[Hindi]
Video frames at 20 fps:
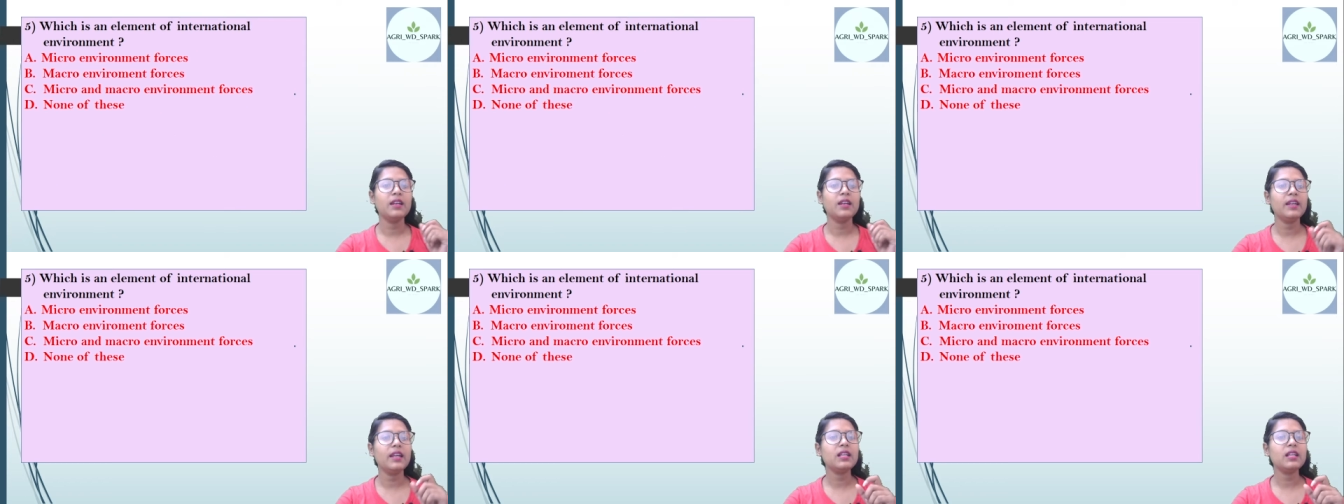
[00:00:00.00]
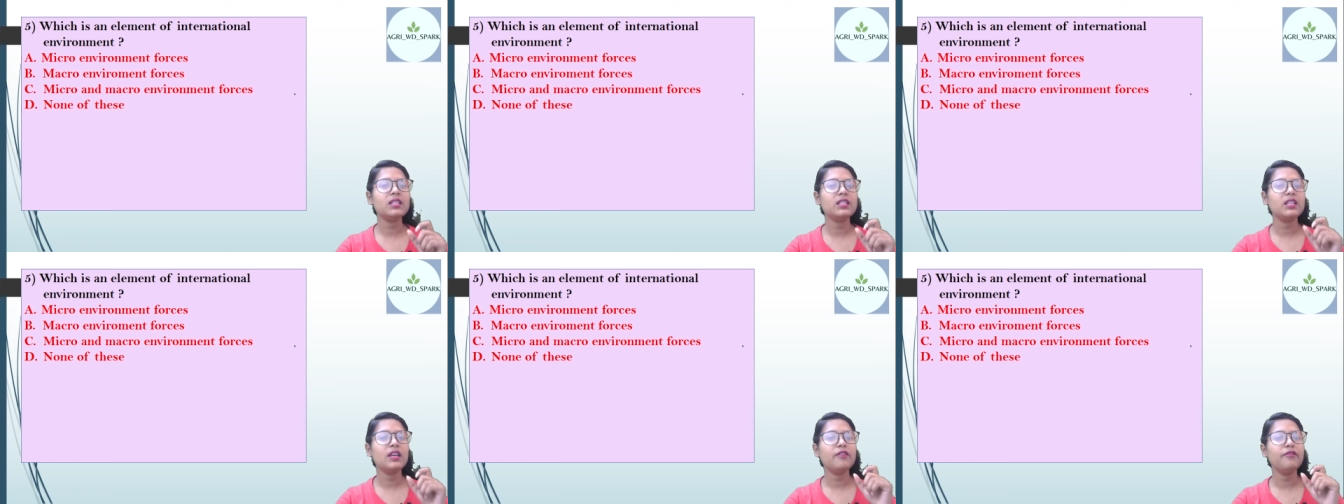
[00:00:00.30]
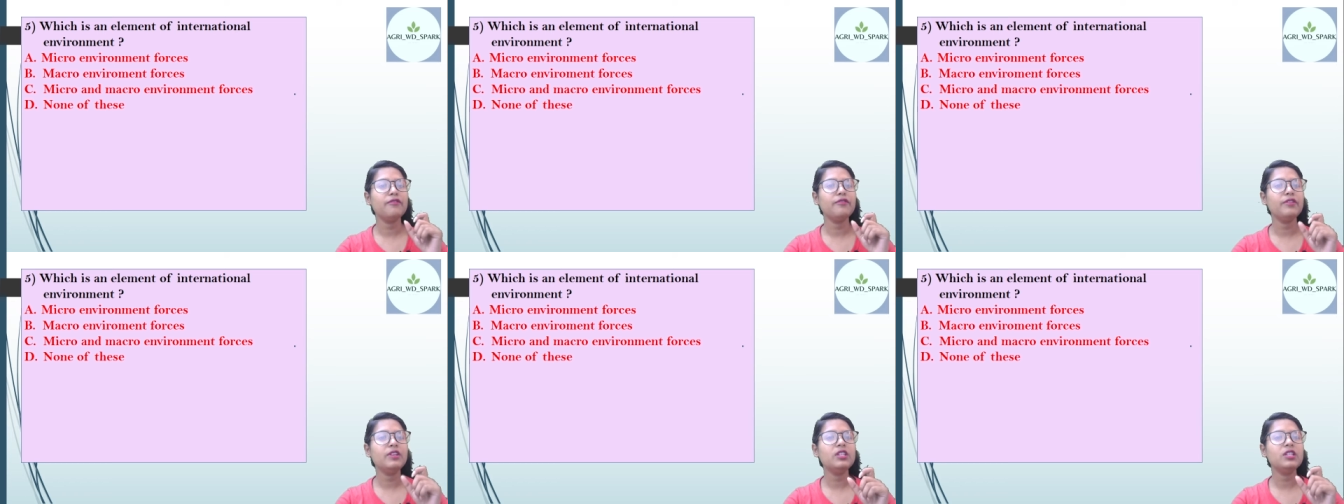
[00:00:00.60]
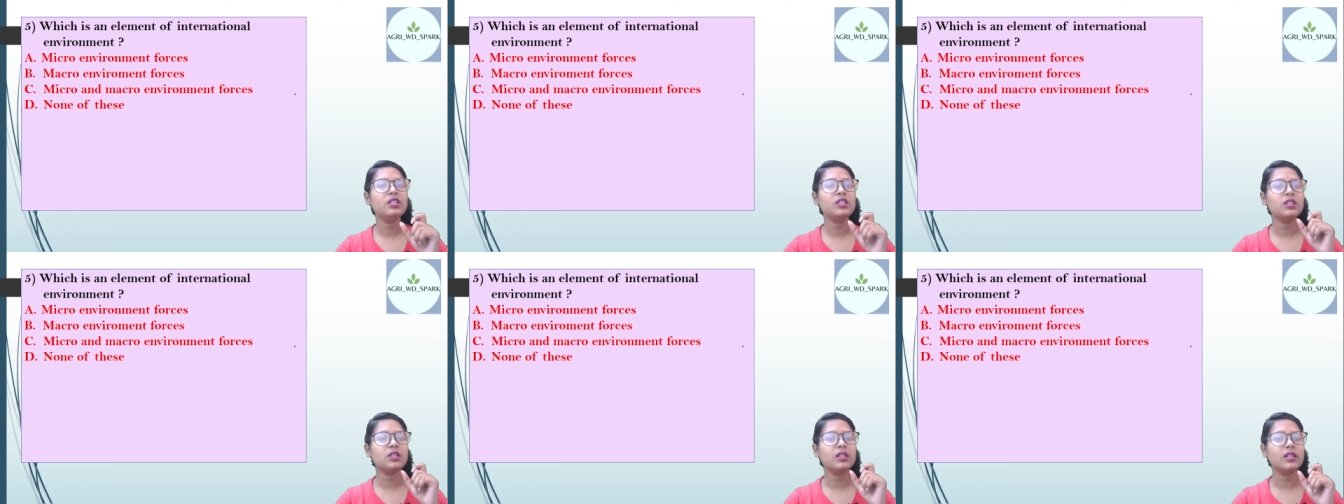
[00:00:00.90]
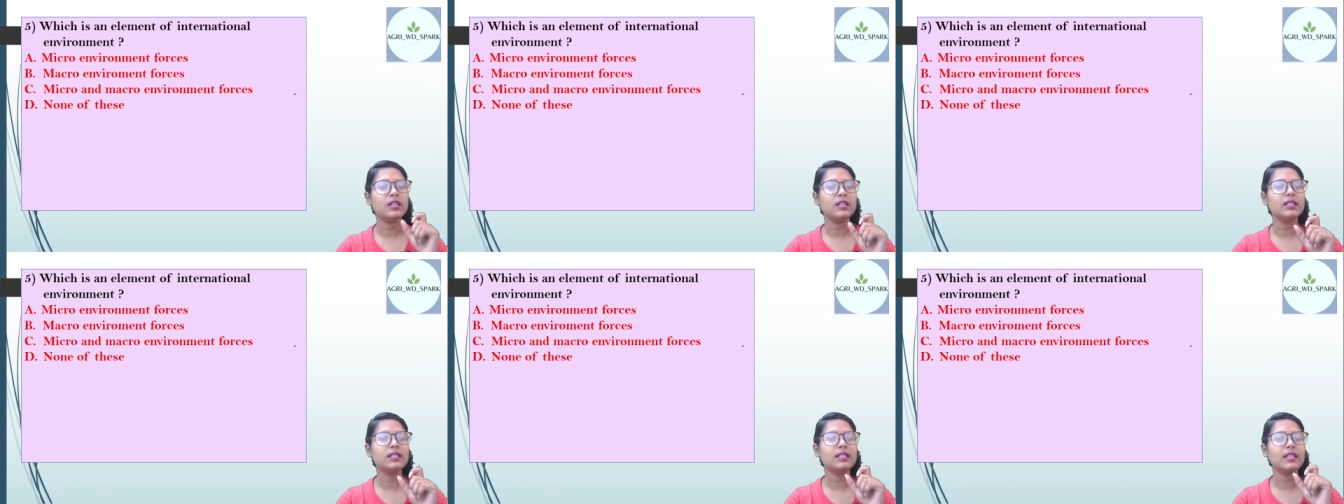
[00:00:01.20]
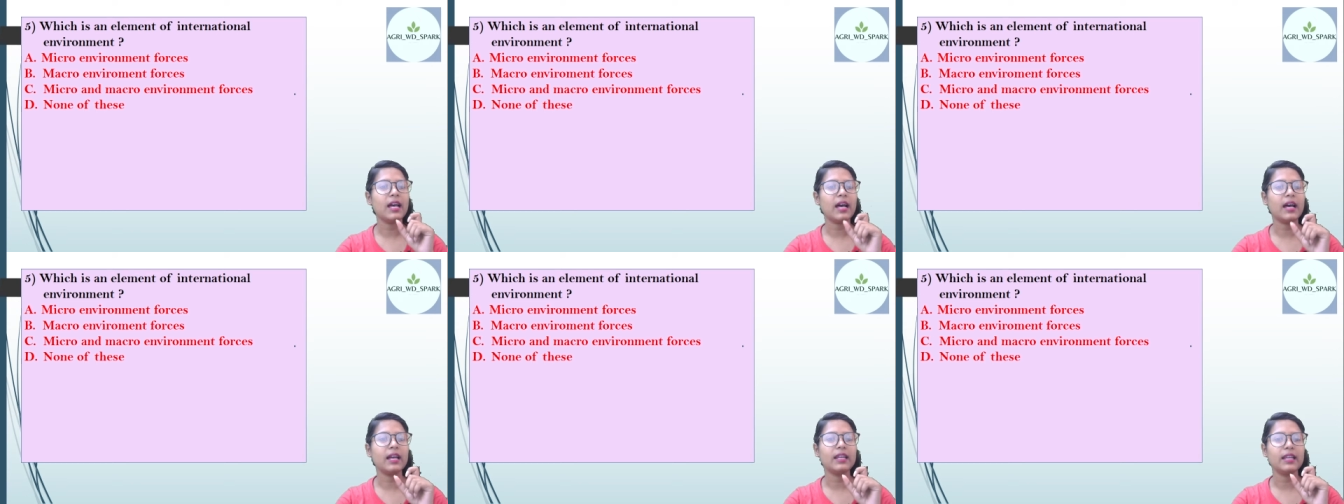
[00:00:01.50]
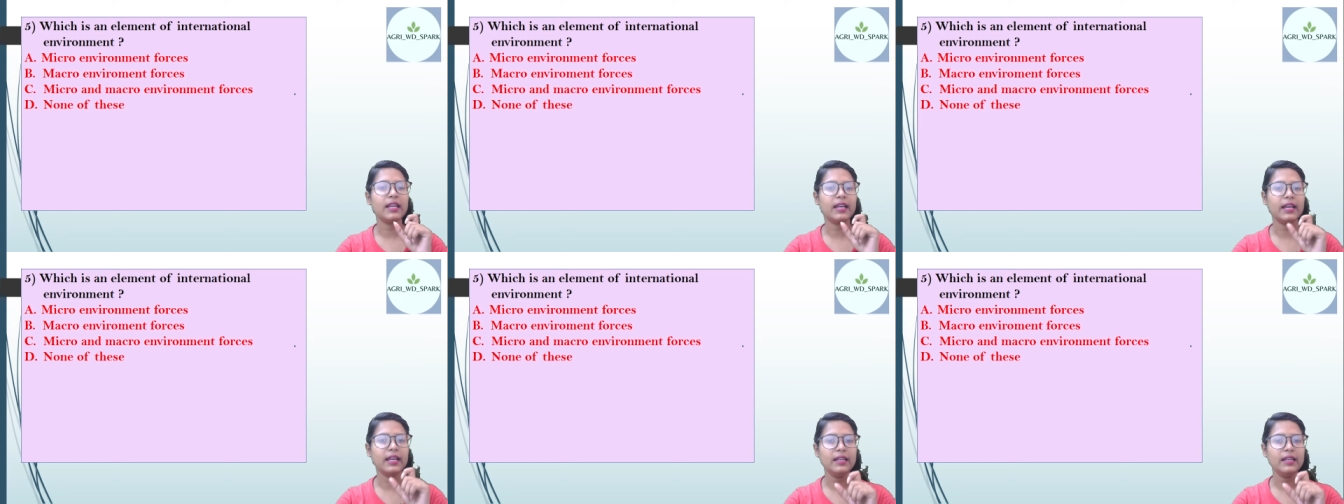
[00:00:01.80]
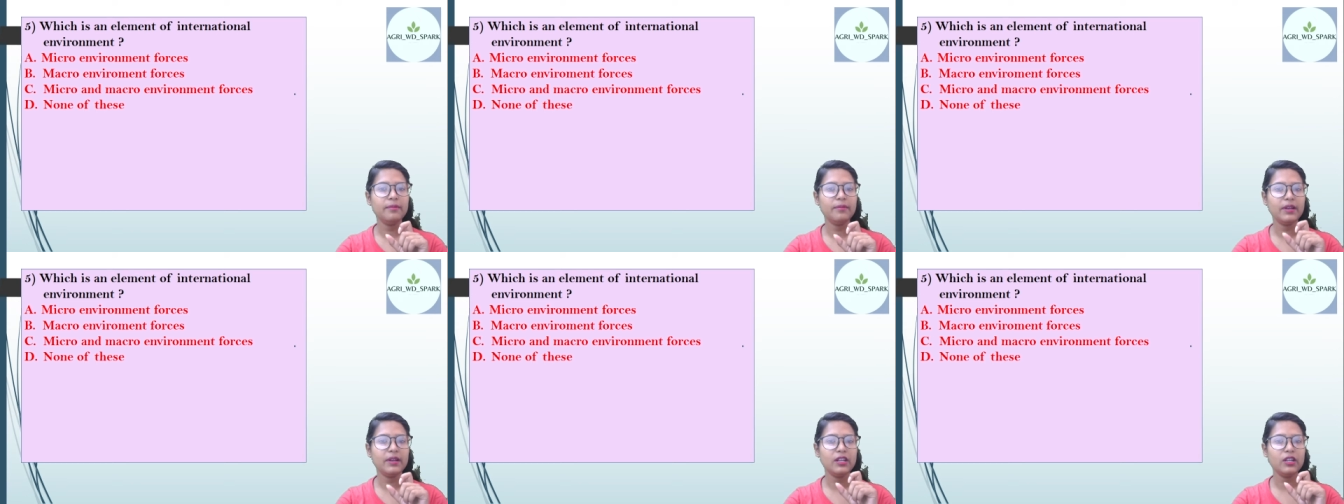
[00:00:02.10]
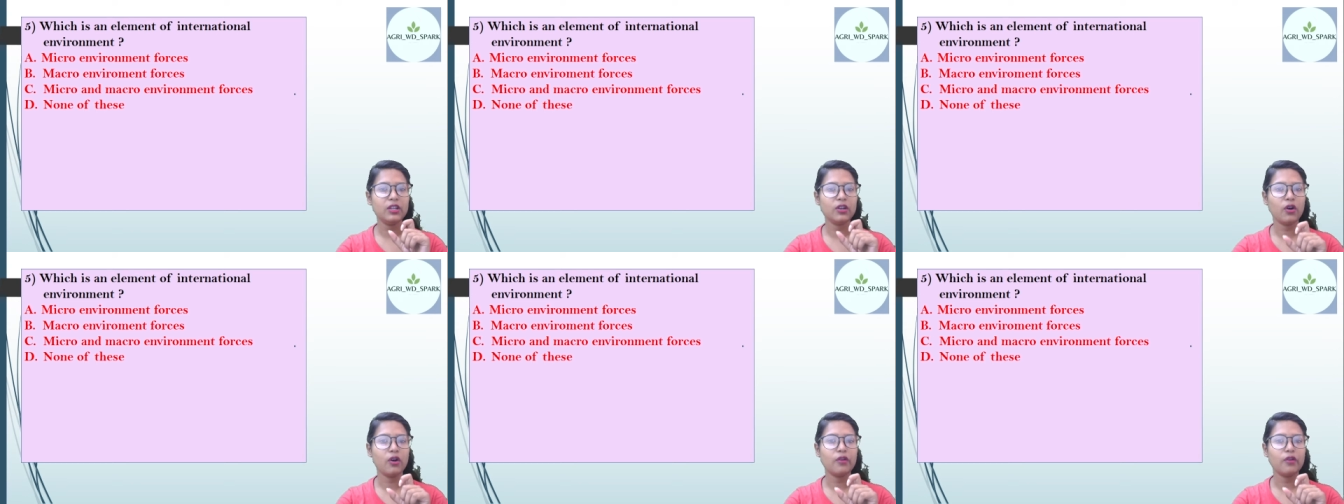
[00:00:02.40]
नेक्स्ट है विच इज़ एन एलिमेंट